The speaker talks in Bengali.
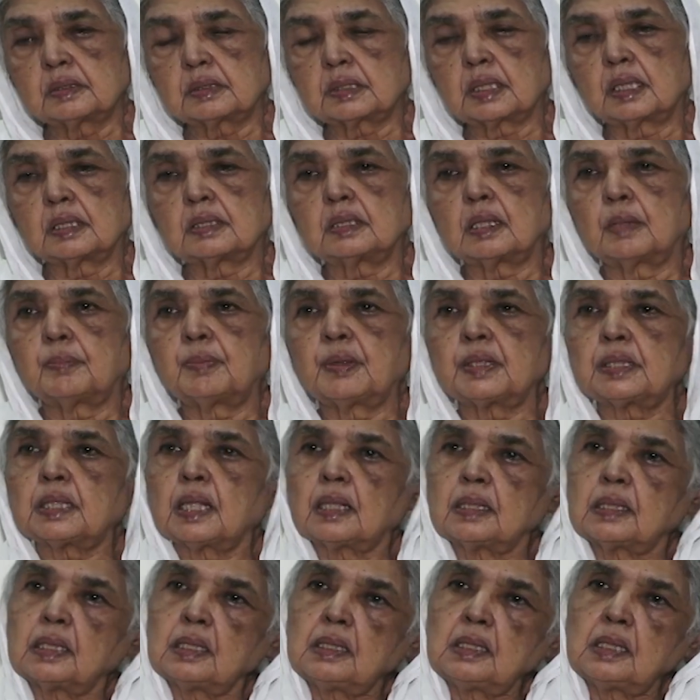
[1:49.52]
সাদ্দাপা
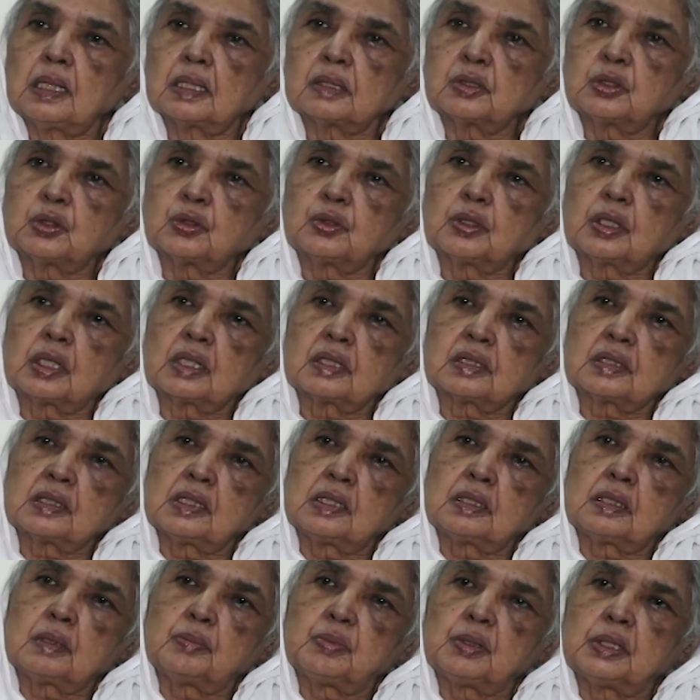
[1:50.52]
তাদেরই একজন
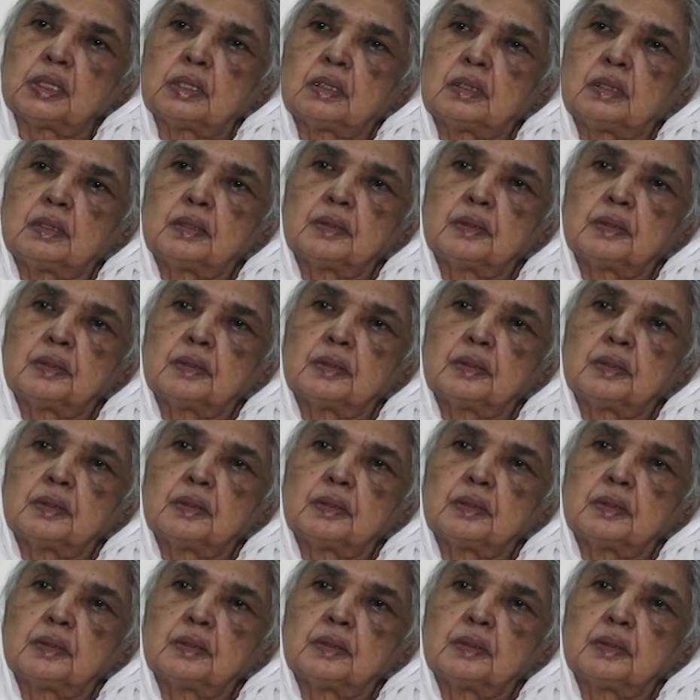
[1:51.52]
রাজনীতিবিদ